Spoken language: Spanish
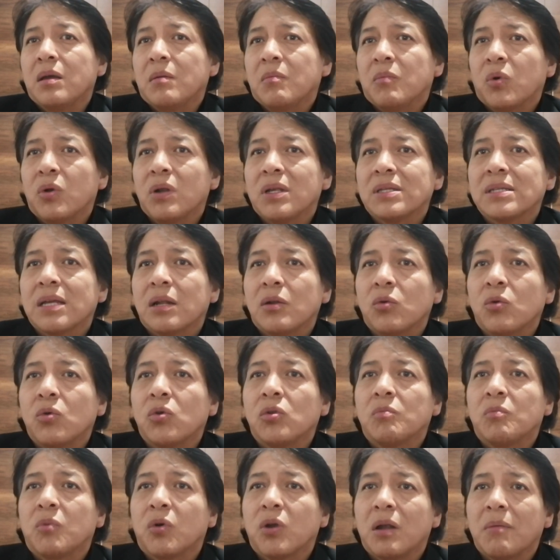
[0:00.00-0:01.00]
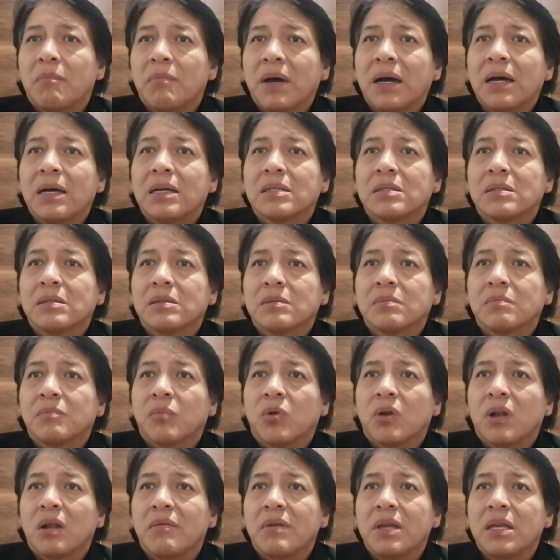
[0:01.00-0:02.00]
por la salud, por la paz,
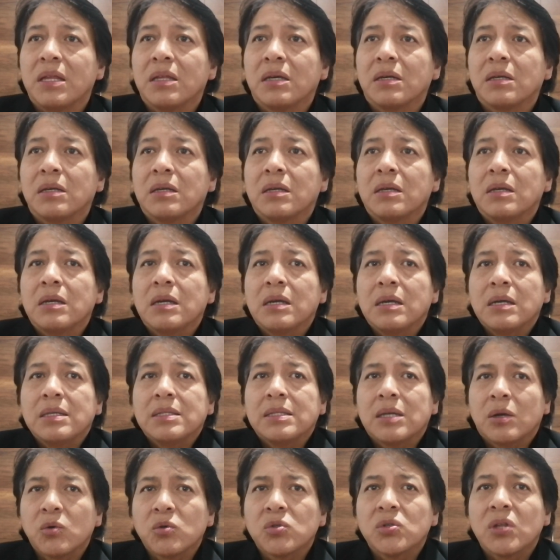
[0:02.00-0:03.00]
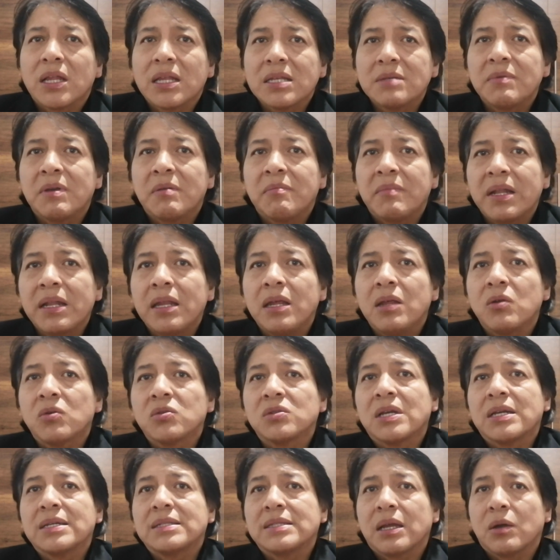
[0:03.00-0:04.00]
por la vida. Sean ustedes
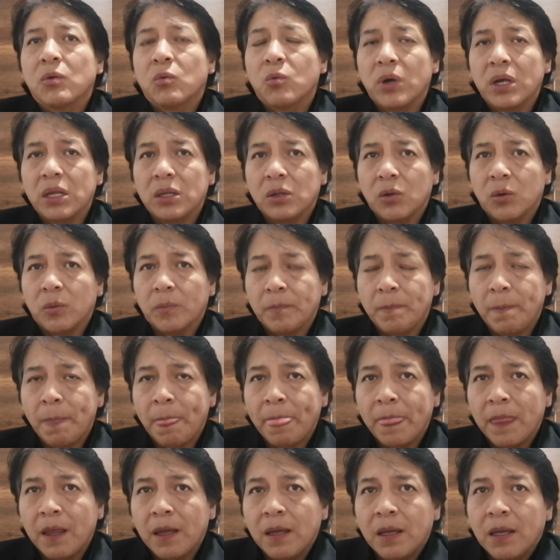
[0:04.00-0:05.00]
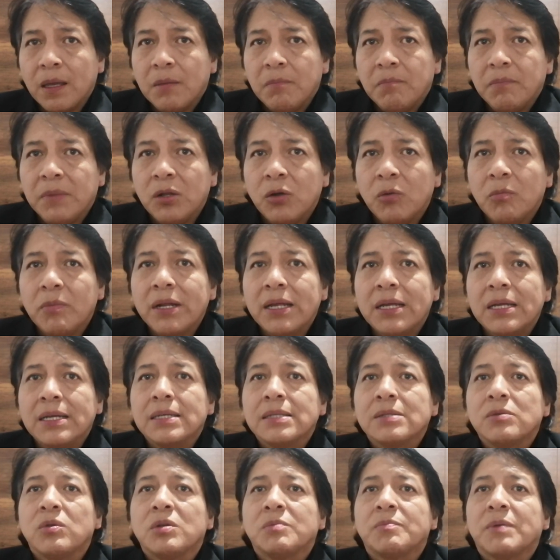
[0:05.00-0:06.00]
bienvenidos a este encuentro. Mi nombre
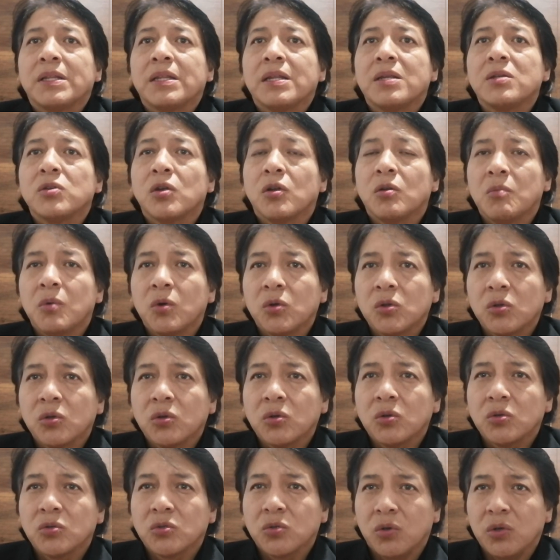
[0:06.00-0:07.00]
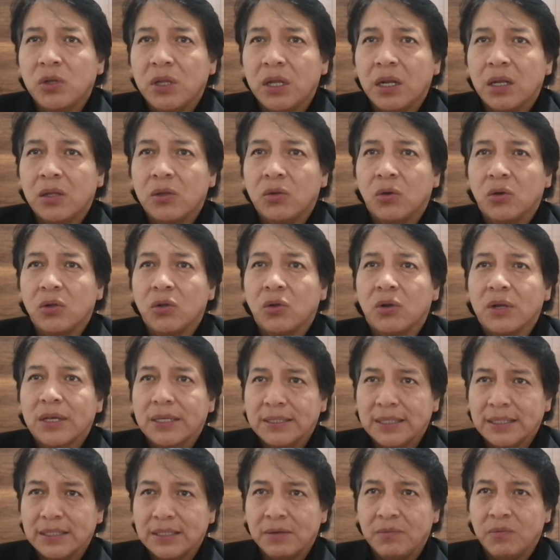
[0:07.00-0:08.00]
es Luis Patricio lomoto soy director de
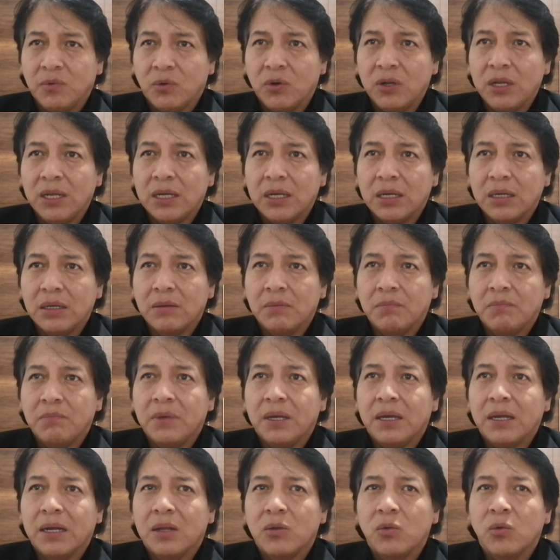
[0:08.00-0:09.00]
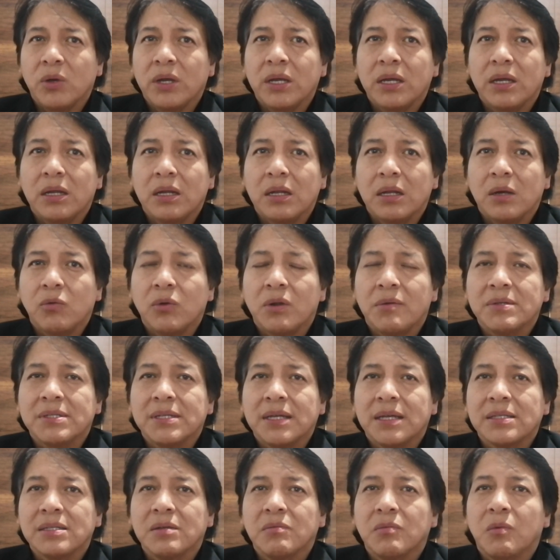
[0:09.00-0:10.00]
Orquesta Sinfónica, me gradué en la
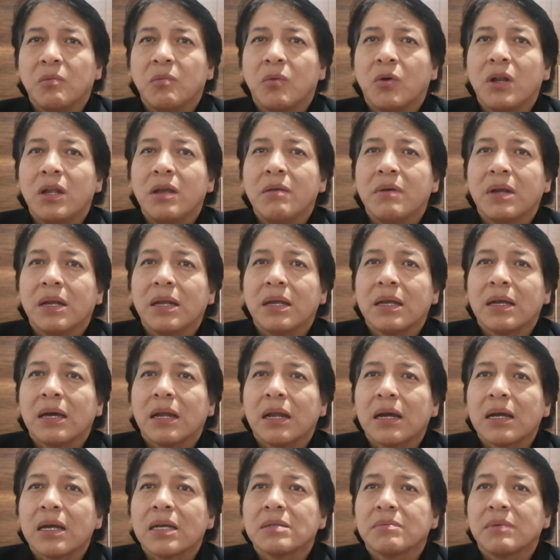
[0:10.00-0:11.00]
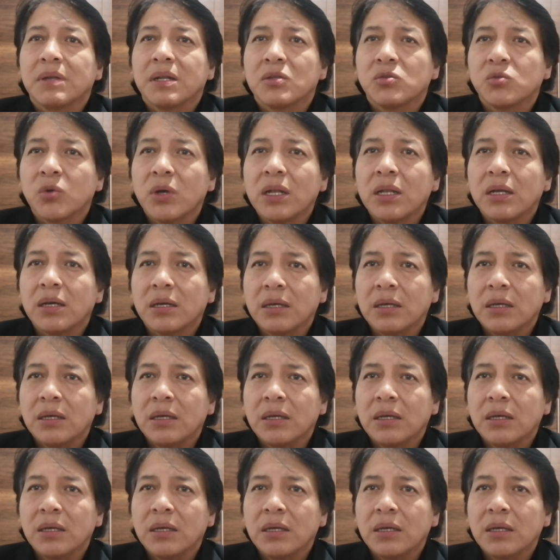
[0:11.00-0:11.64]
Universidad Simón Bolívar en Caracas, Venezuela.